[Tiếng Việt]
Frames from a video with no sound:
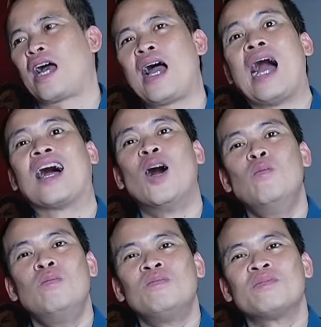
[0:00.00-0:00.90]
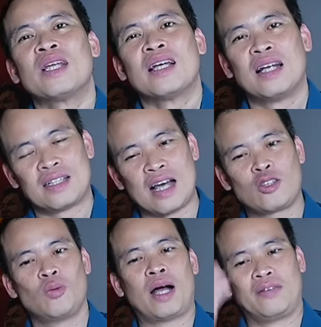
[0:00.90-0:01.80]
hãng hàng không là ra
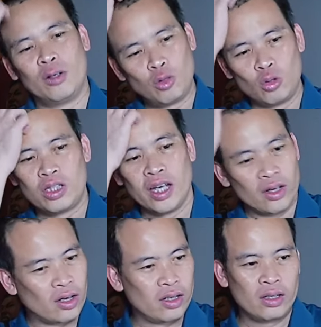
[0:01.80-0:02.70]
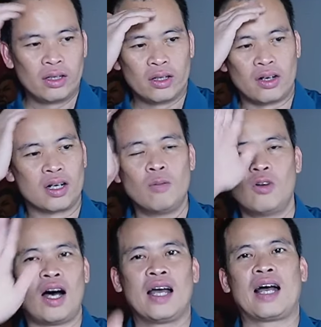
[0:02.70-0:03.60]
chụp ảnh với ông chú C thôi còn không
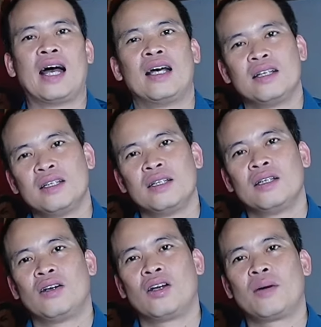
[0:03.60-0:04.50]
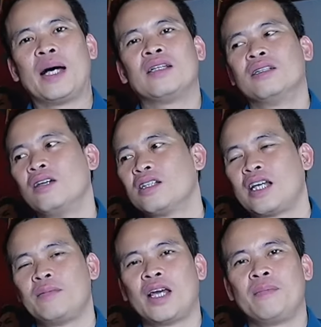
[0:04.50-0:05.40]
có ai cả còn các bạn tưởng tượng
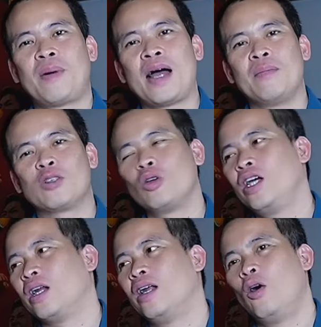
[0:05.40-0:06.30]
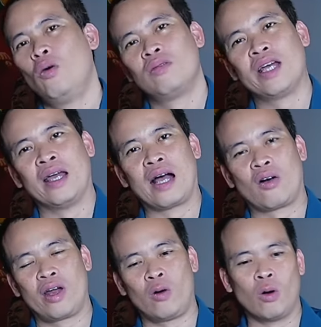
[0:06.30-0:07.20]
xem thấy Park mà xuất hiện ở đâu kể cả
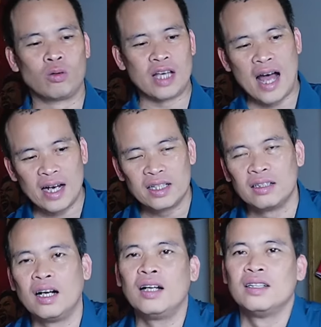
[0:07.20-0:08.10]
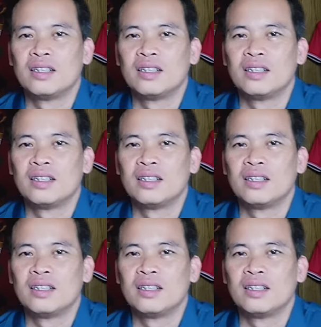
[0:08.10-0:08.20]
có đeo khẩu trang đi chăng nữa